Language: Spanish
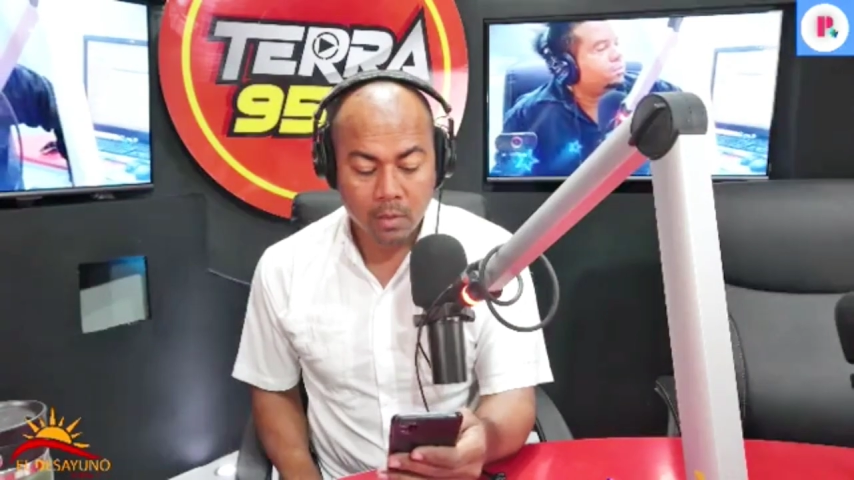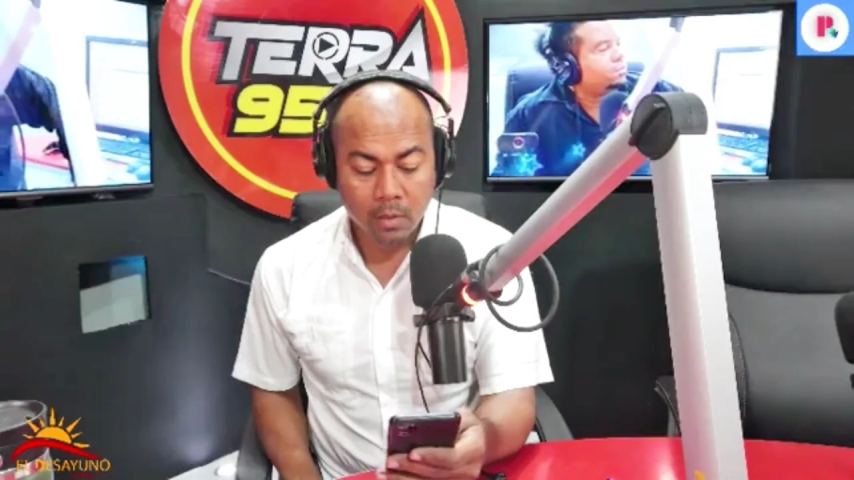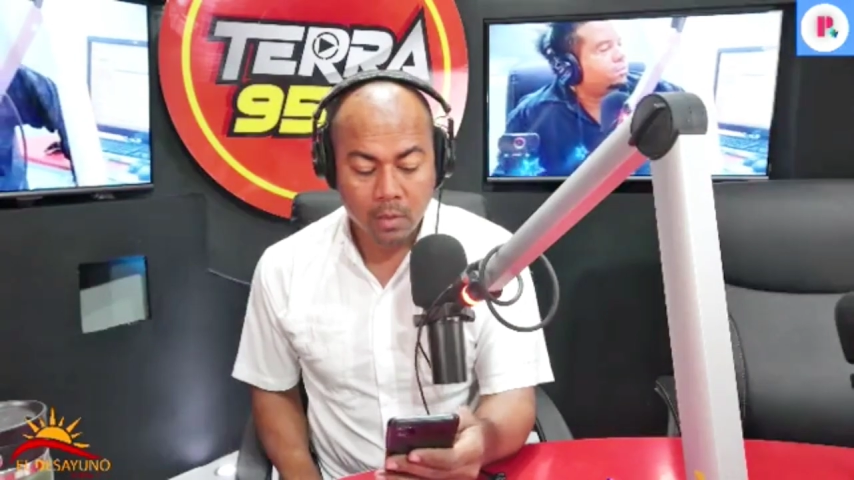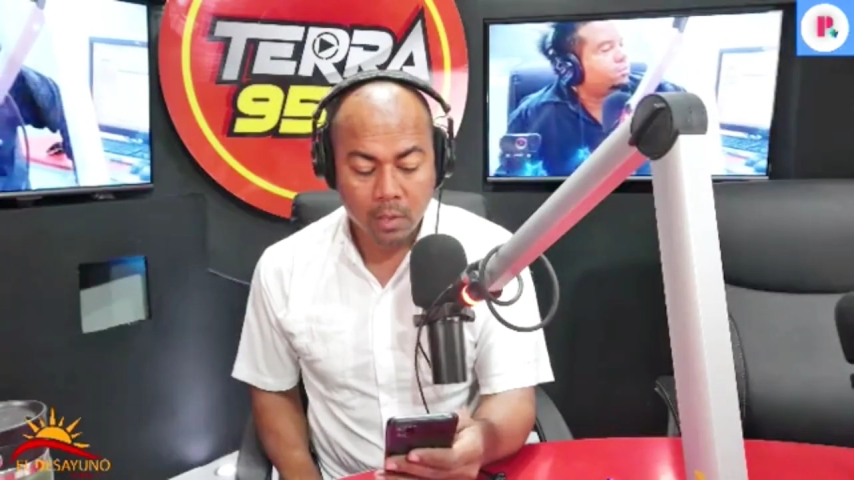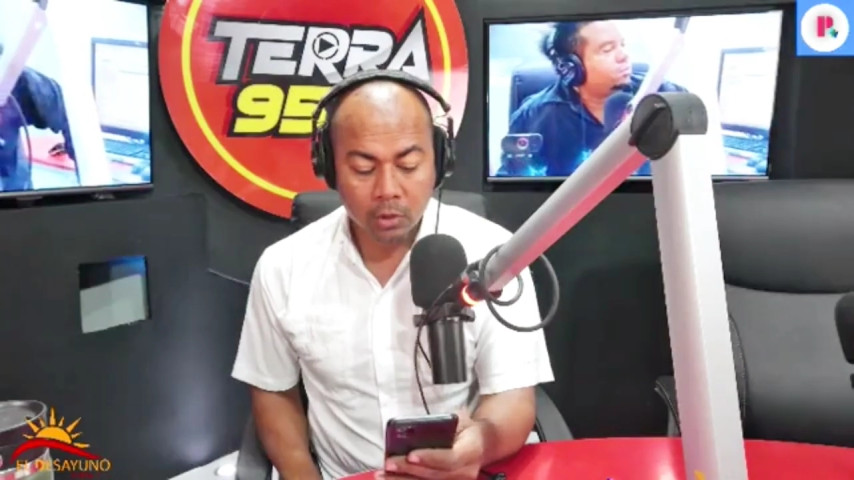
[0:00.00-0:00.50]

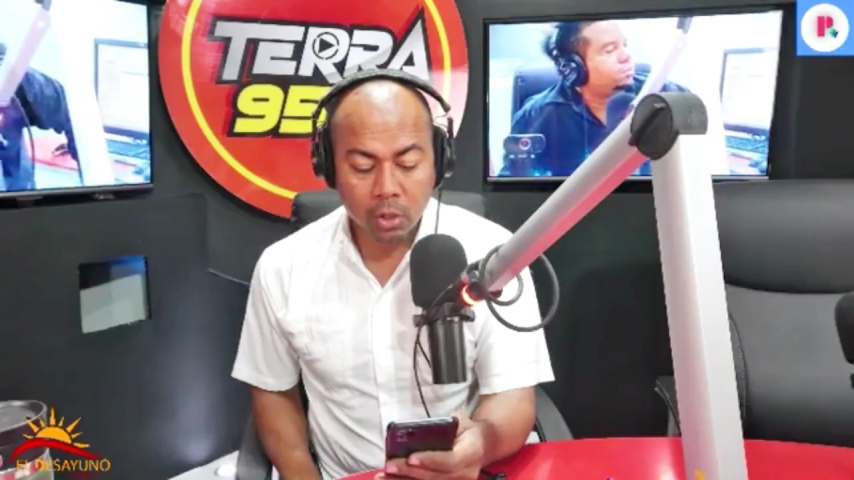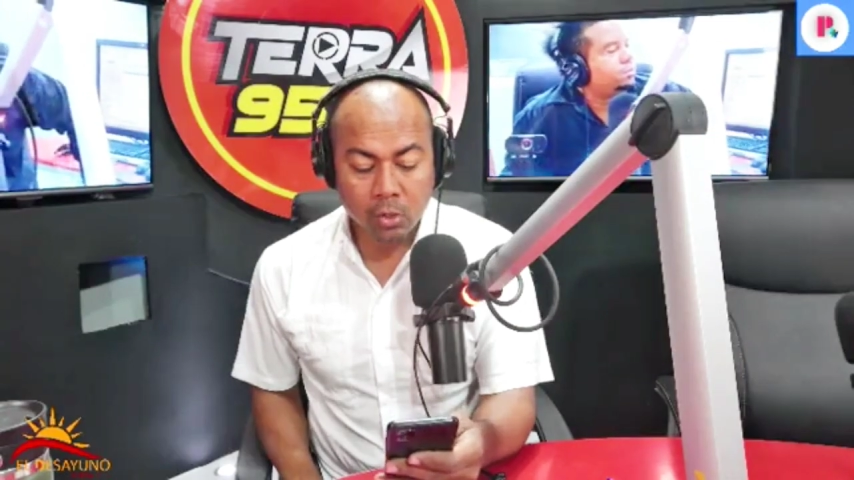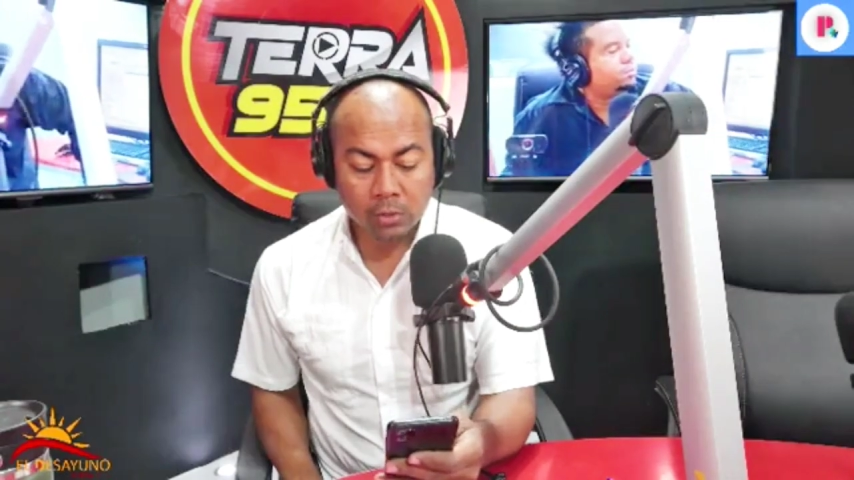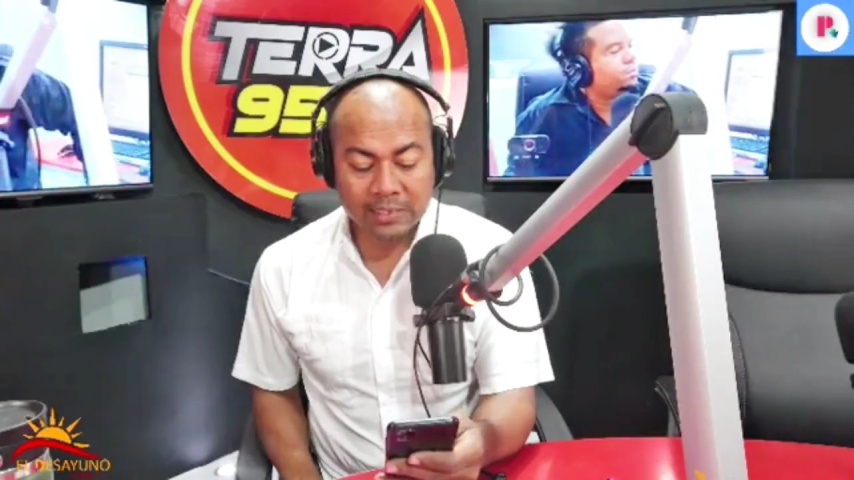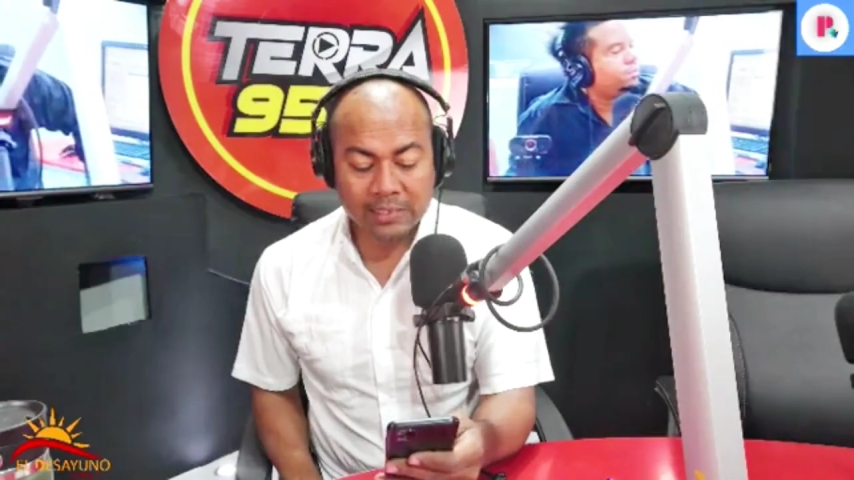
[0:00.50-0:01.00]

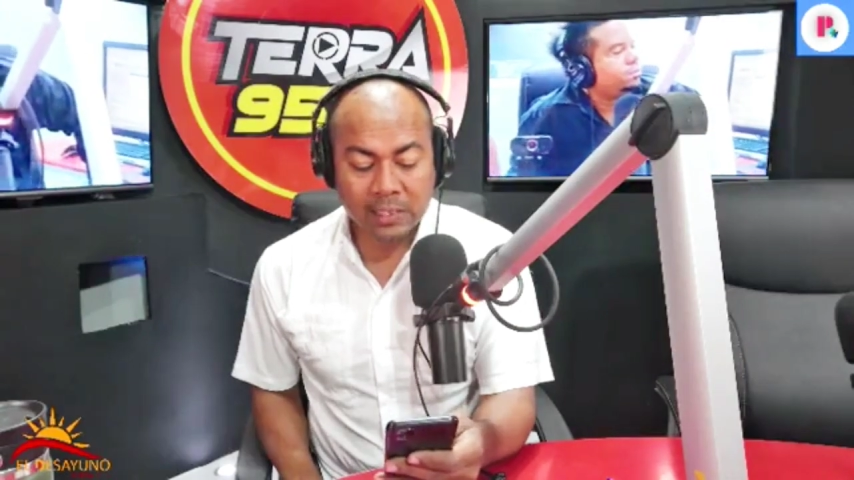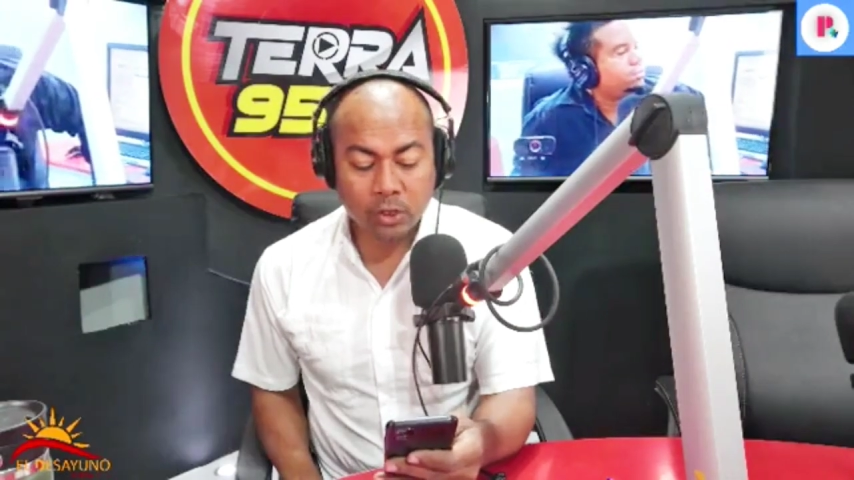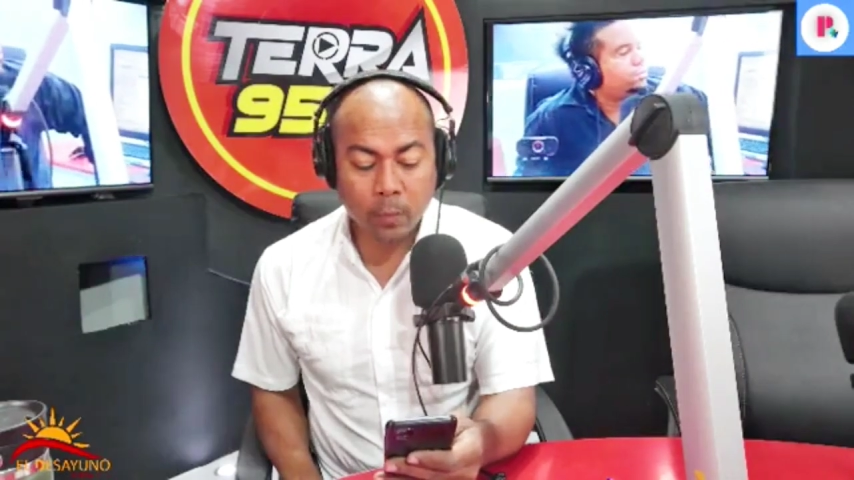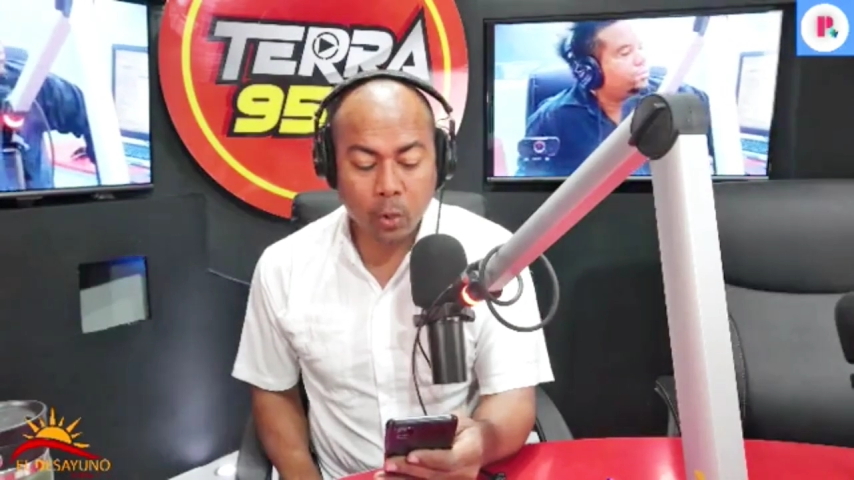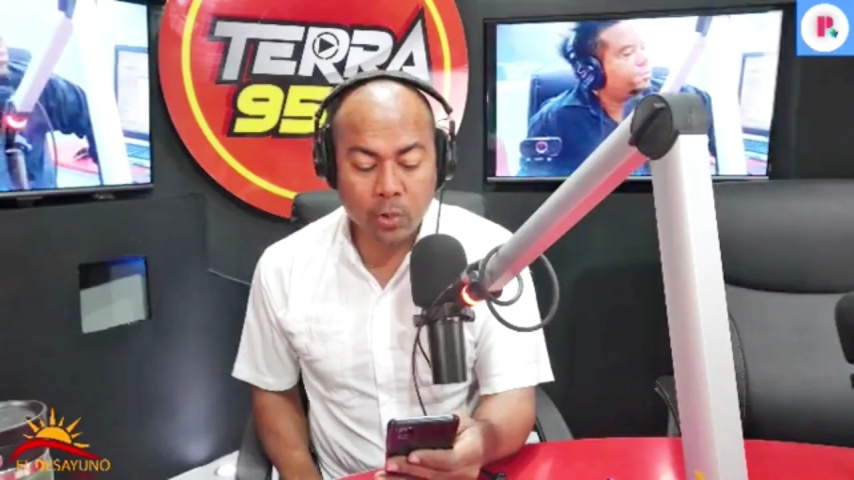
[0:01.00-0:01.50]
Entonces, dicho
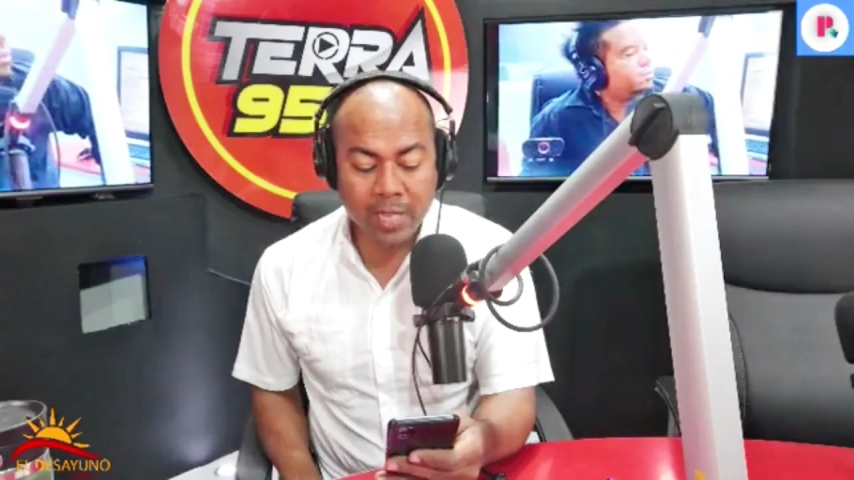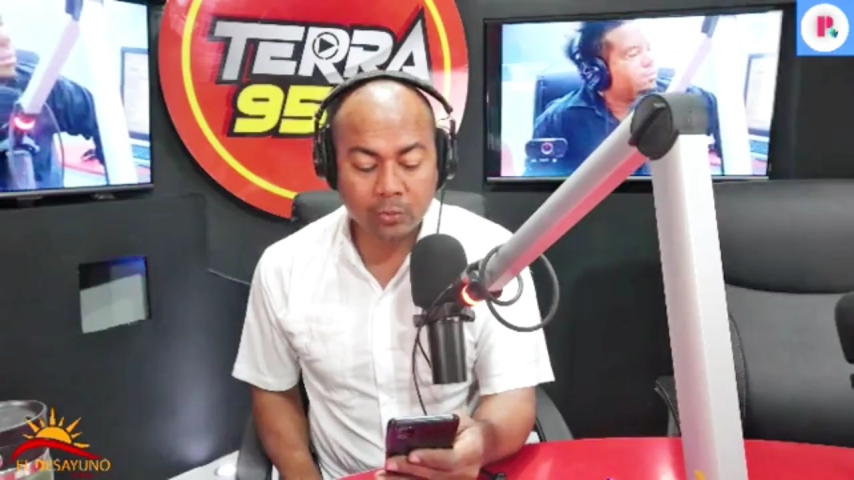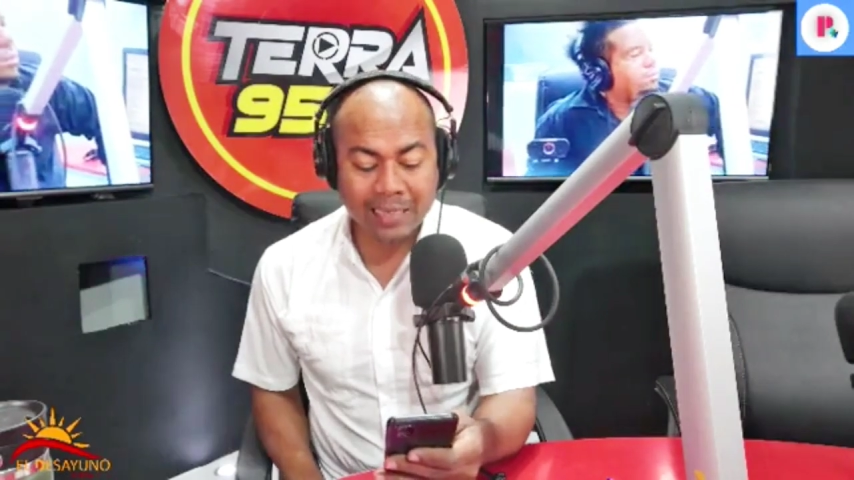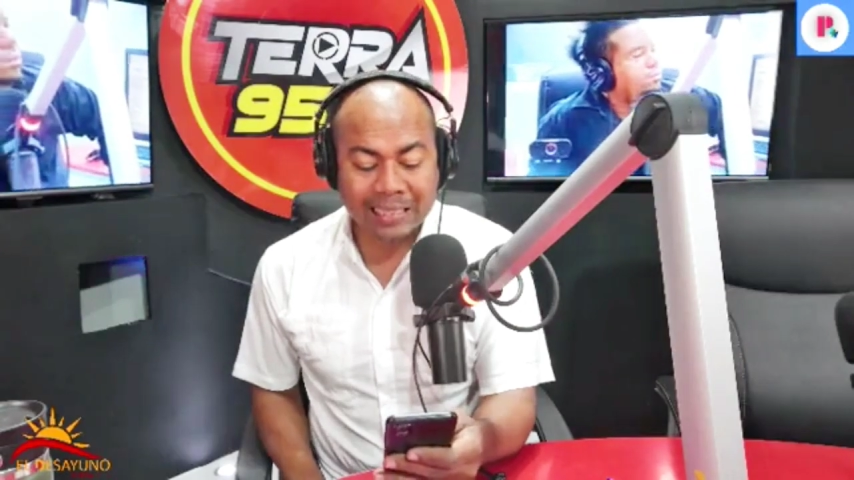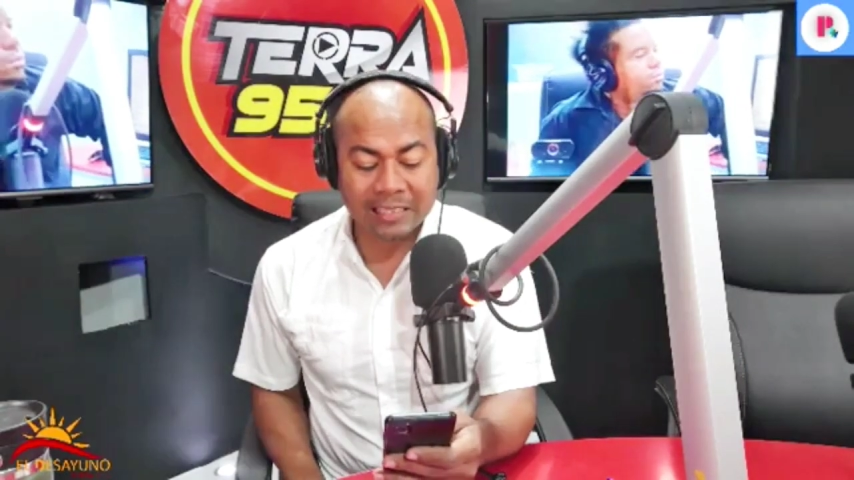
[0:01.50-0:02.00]
proyecto
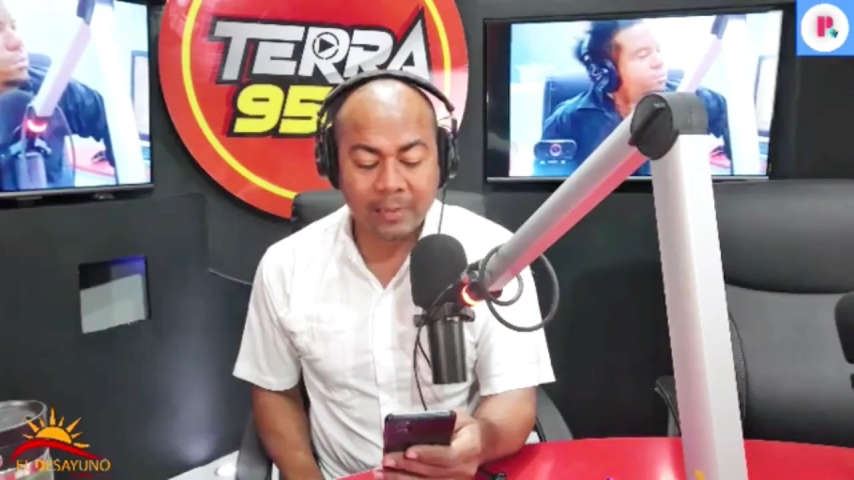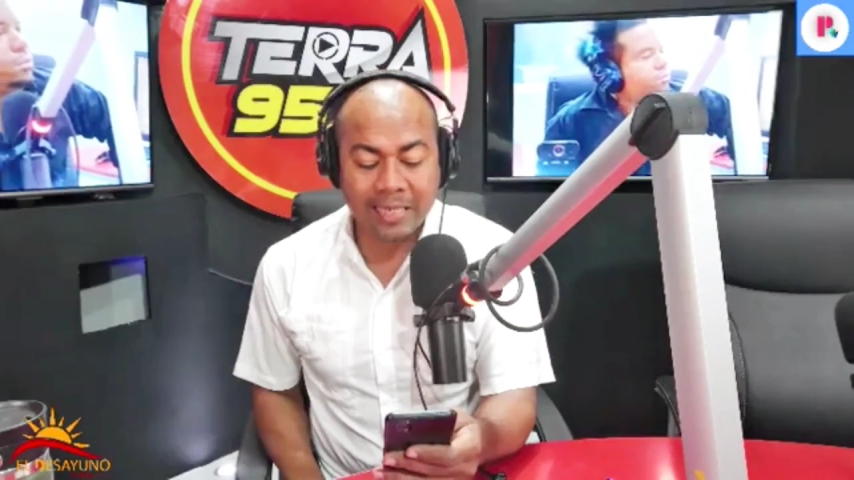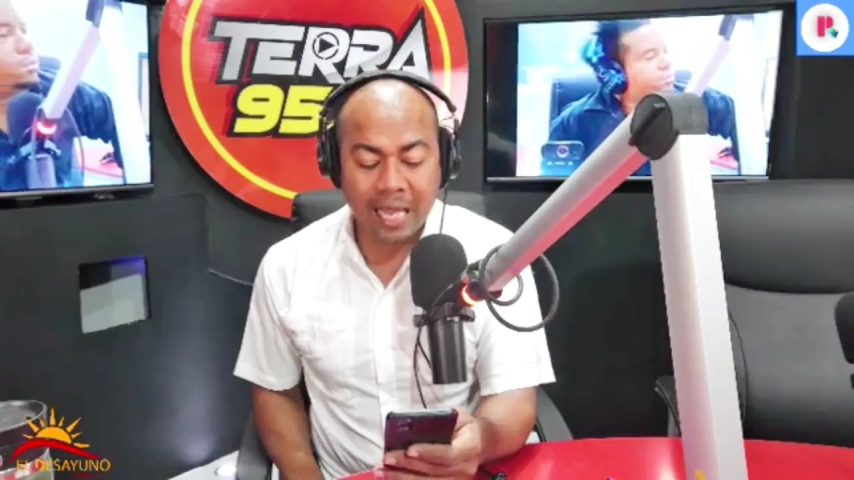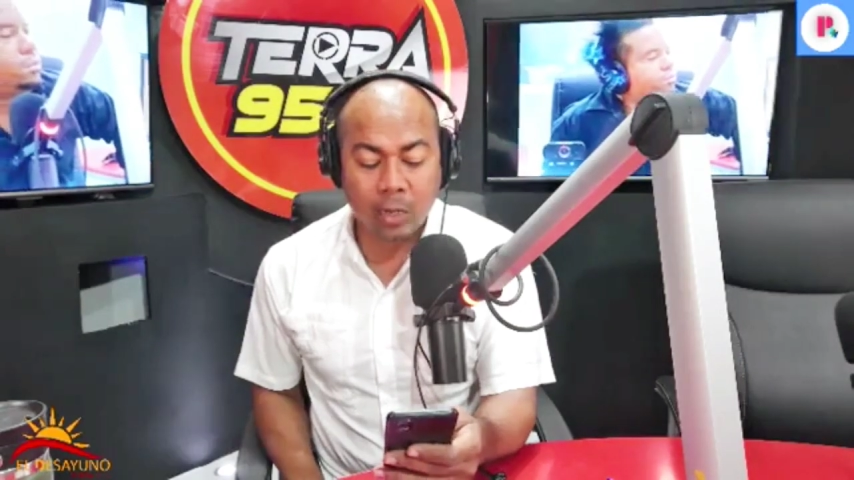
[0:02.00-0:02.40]
en la terminal